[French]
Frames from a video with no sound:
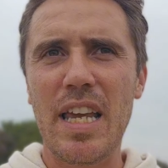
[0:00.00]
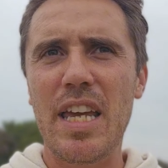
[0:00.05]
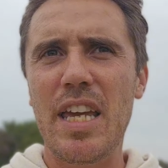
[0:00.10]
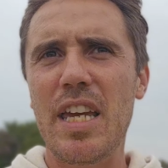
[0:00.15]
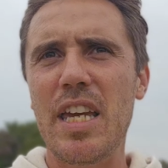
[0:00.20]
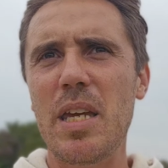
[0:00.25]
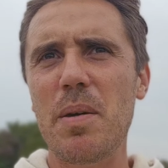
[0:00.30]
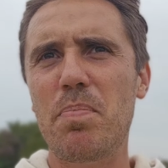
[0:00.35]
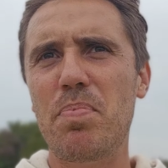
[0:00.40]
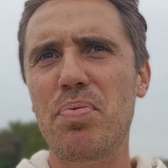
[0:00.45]

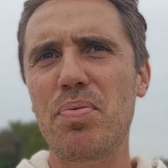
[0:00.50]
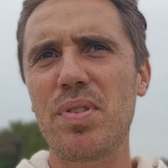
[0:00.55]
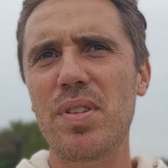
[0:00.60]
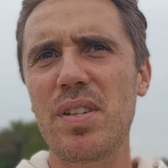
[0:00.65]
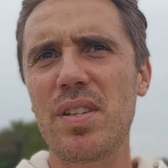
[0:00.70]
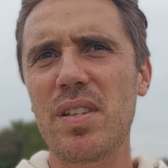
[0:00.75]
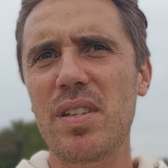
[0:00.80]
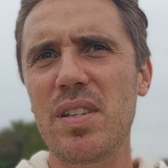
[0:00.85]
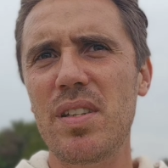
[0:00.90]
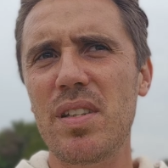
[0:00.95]
Et
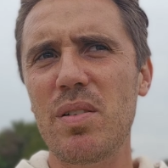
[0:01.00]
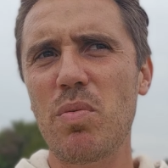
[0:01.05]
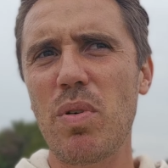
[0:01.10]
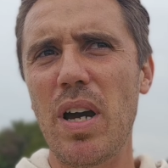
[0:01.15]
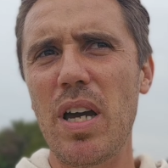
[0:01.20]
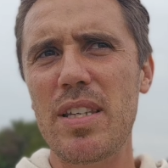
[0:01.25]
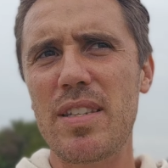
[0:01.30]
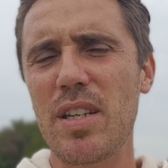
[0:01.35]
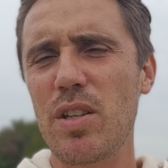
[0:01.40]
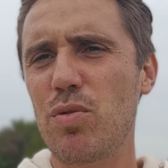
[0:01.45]
puis,
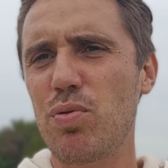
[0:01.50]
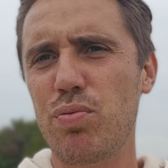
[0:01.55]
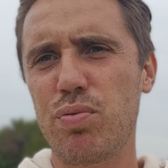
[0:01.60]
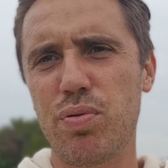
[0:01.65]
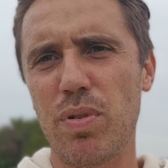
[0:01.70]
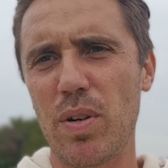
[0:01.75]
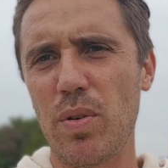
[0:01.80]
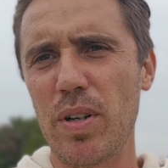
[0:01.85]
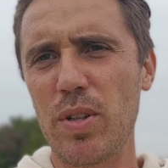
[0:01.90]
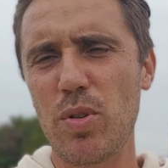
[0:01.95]
ouais, c'est tout.
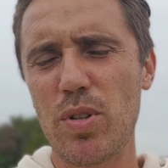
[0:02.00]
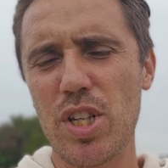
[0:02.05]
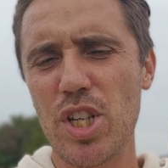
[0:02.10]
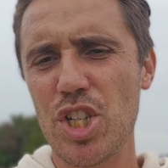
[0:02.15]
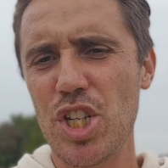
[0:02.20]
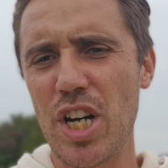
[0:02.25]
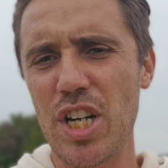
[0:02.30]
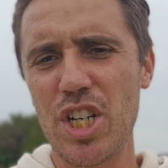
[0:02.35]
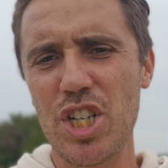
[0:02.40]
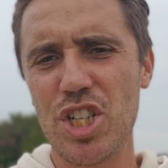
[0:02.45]
Alors les dossiers
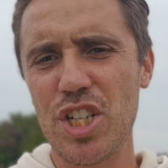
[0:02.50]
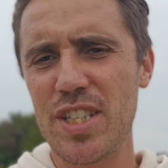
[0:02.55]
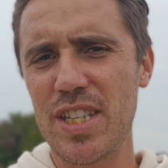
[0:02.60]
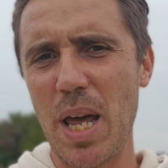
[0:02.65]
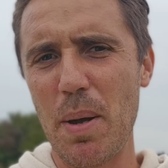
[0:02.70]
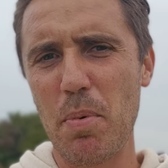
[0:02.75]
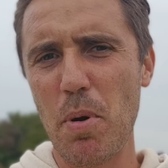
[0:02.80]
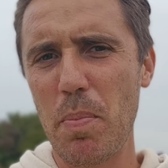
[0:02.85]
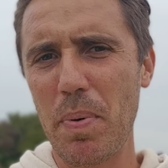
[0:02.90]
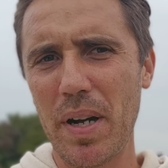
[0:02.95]
que j'ai allégés,
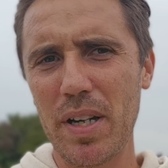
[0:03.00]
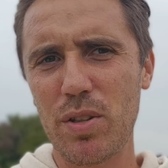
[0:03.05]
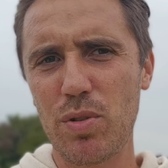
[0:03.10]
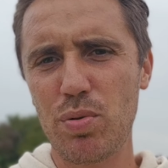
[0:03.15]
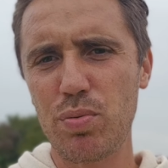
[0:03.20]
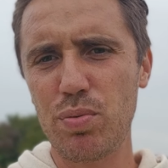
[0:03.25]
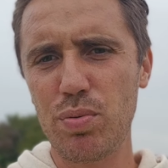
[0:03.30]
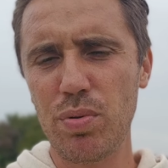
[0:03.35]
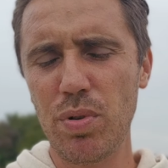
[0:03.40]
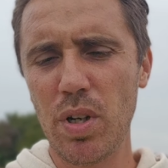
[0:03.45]
c'est à peu près
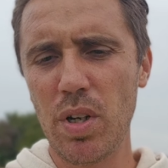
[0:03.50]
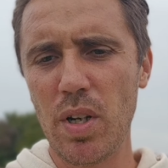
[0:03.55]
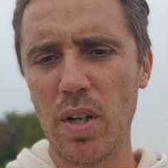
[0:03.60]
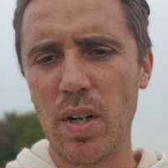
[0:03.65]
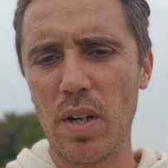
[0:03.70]
tout.